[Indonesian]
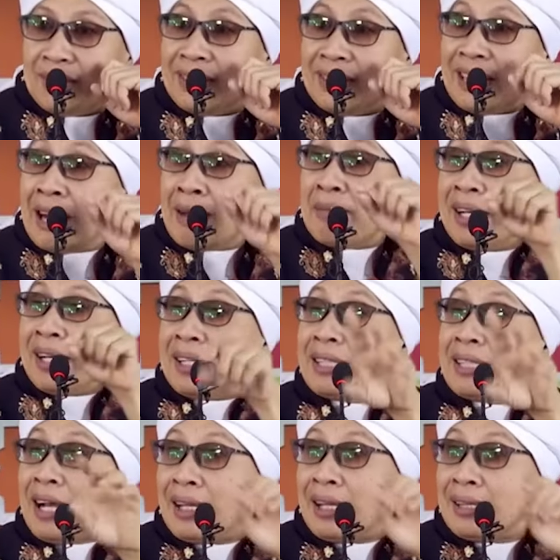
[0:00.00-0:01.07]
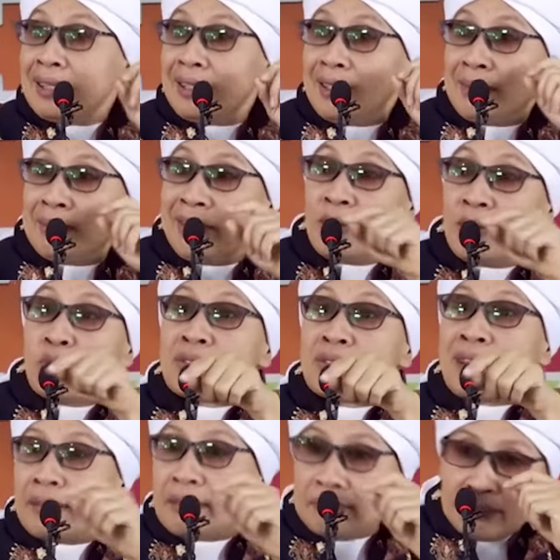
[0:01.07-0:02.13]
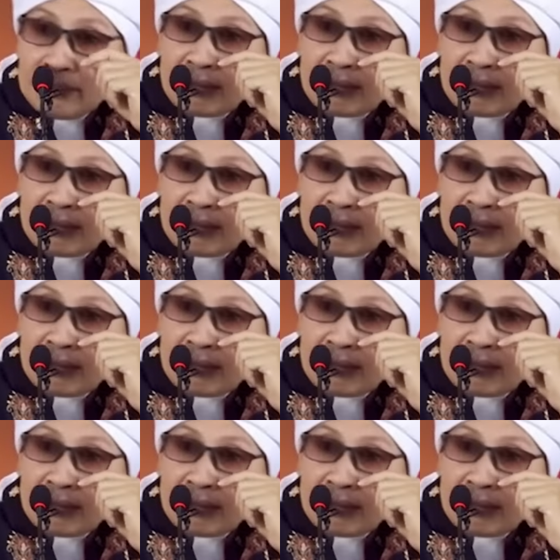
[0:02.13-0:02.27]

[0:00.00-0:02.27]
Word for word: Yang paling jahat ini, yang paling ustad.